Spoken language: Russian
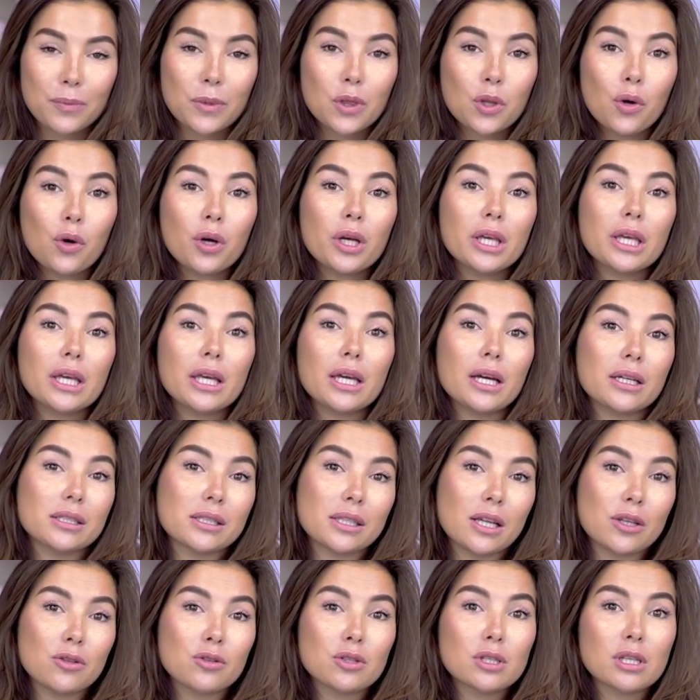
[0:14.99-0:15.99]
но и
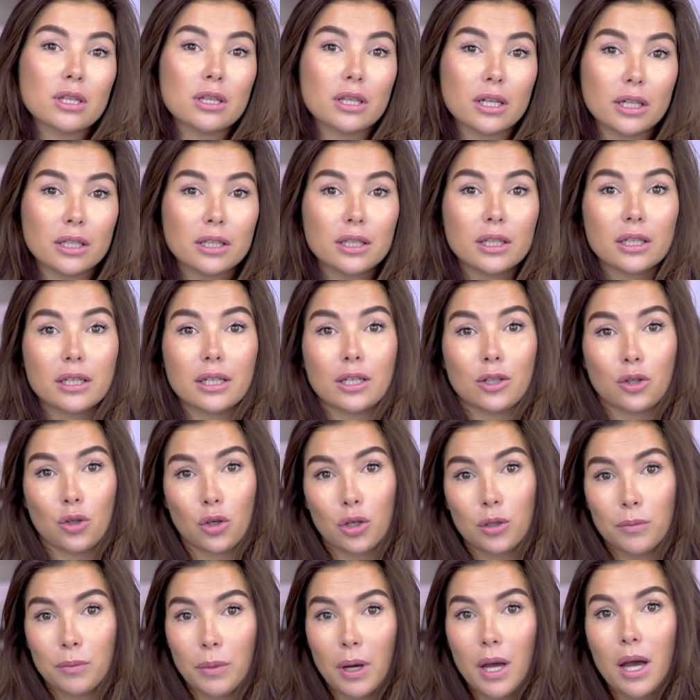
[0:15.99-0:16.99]
останутся тренды, к
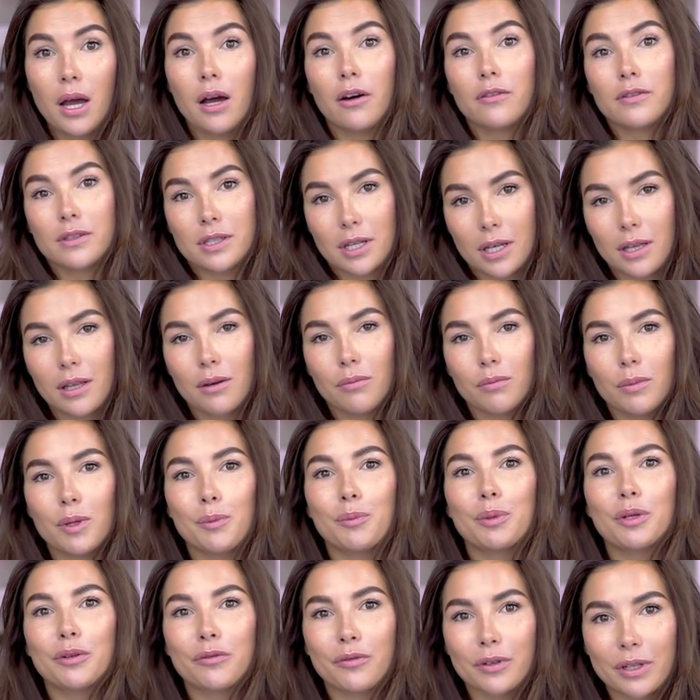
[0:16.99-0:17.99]
которым в целом мы
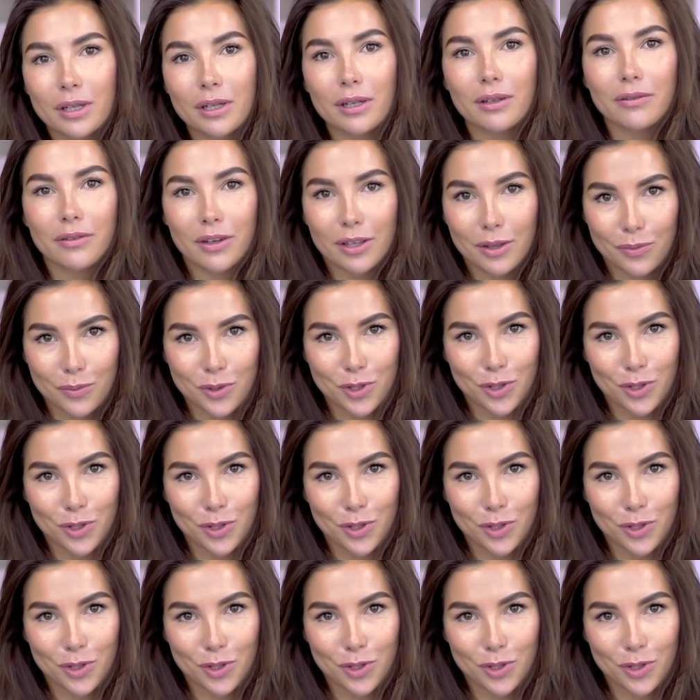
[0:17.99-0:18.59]
привыкли в этом